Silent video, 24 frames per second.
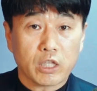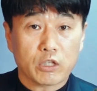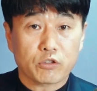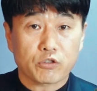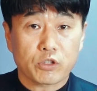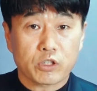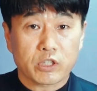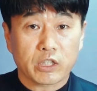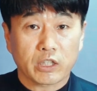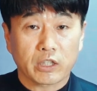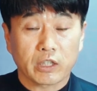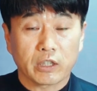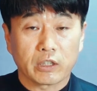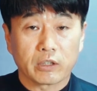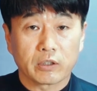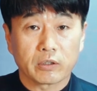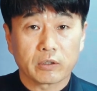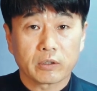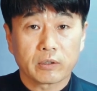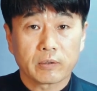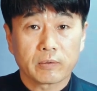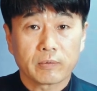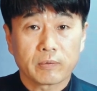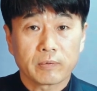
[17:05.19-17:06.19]
될 수 있잖아요.
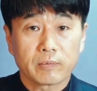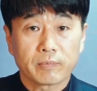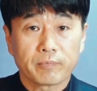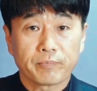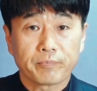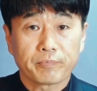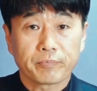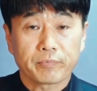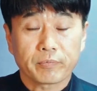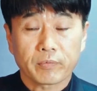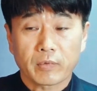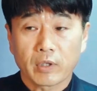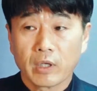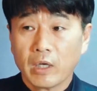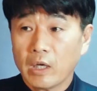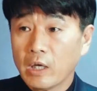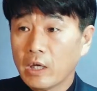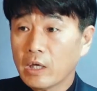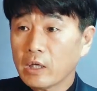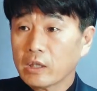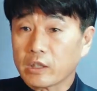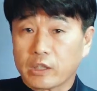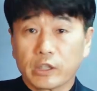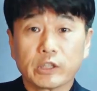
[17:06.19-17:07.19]

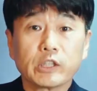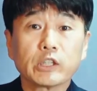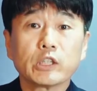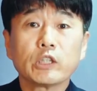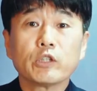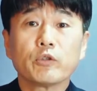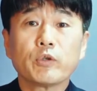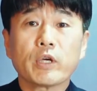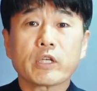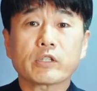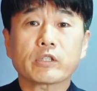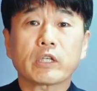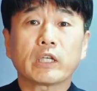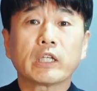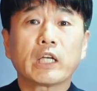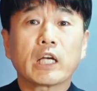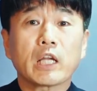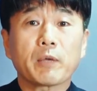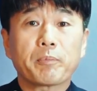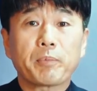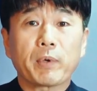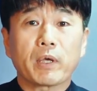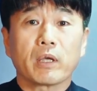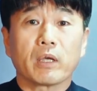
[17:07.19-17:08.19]
그들을 위해서
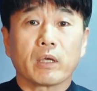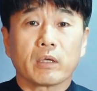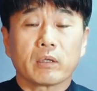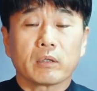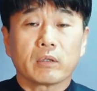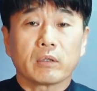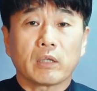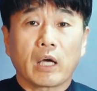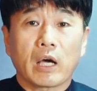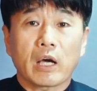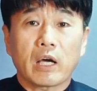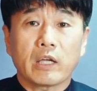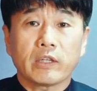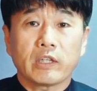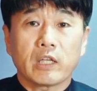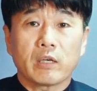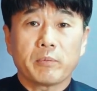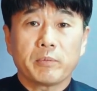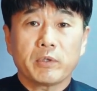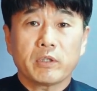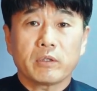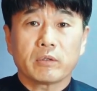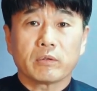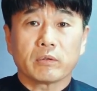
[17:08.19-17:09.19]
하나님 앞에
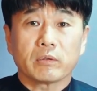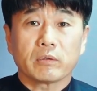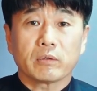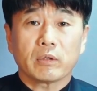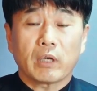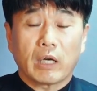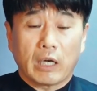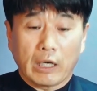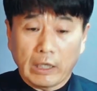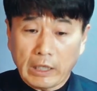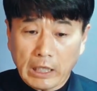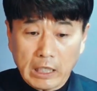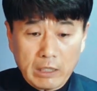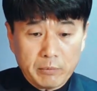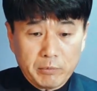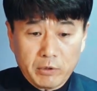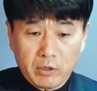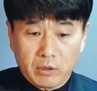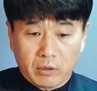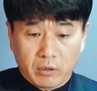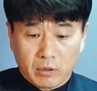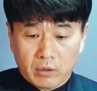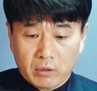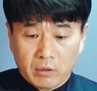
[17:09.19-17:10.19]
나간다면
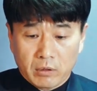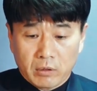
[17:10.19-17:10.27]
하나님은